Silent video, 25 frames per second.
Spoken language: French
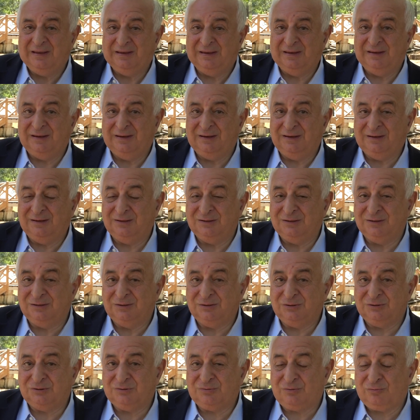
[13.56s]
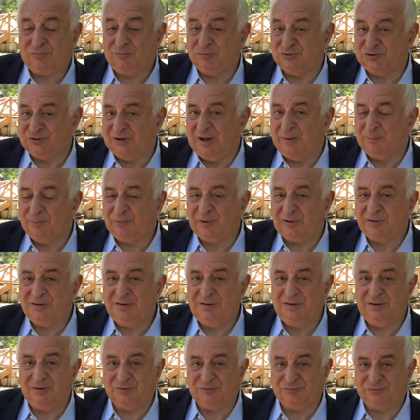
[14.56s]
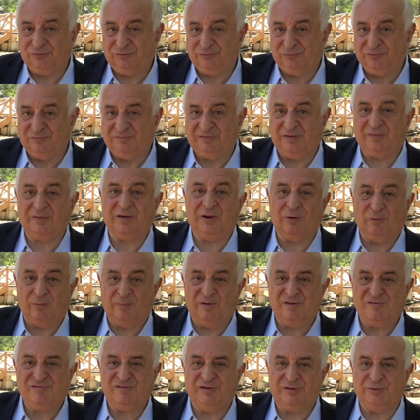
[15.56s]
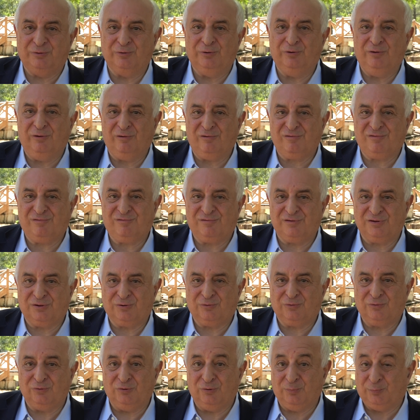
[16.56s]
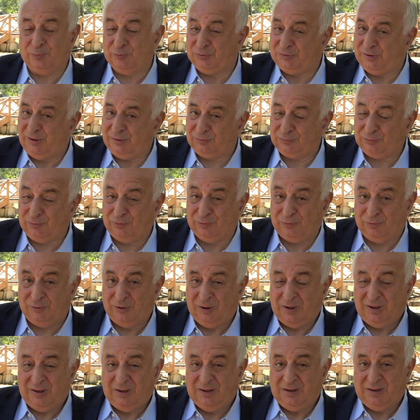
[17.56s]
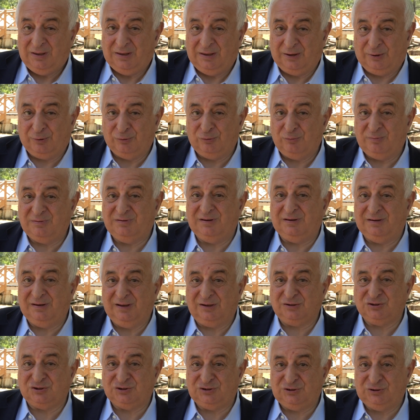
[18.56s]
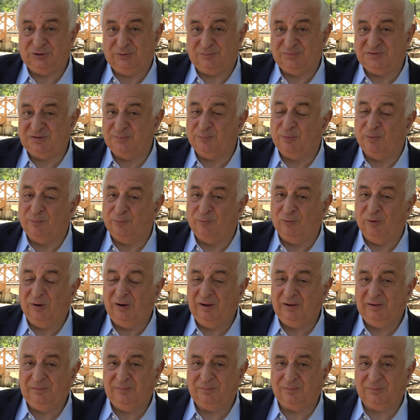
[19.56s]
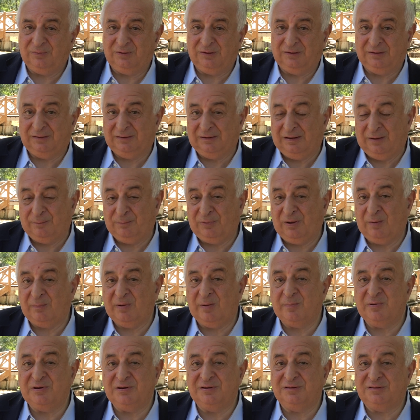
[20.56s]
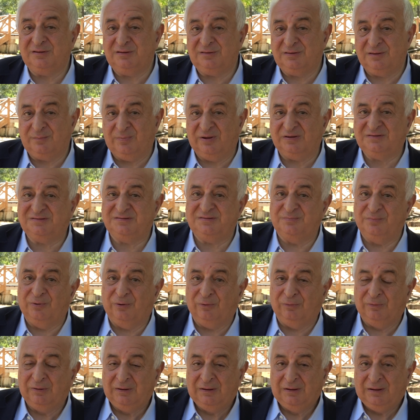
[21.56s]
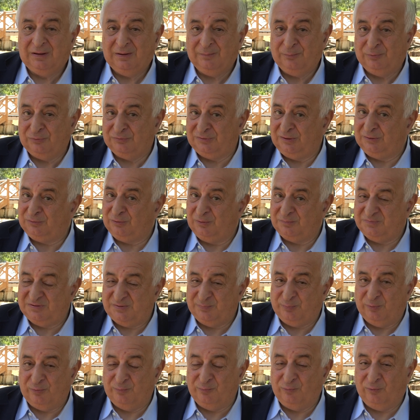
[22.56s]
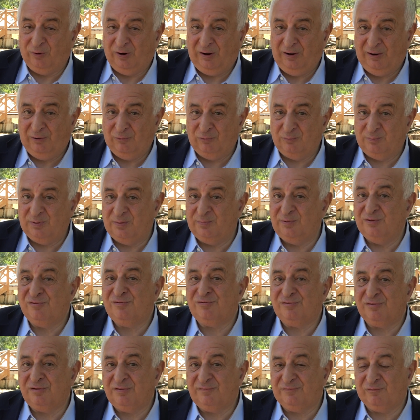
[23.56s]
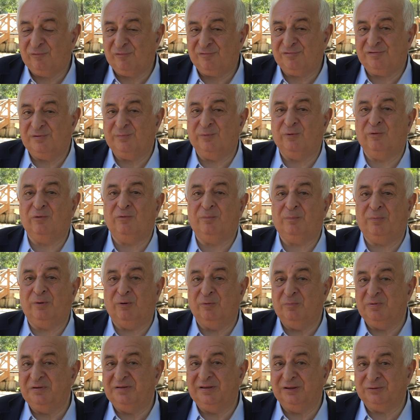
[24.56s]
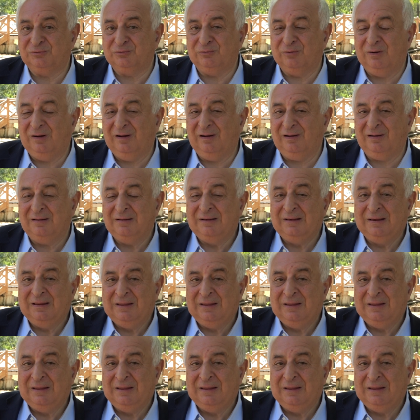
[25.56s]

Et ce que j'ai appris, et j'en deviendrai l'ambassadeur, c'est que peut-être économie d'énergie un petit peu moins, mais la perméabilité des bâtiments peut-être un petit peu moins, le BBC forcément pas obligatoire,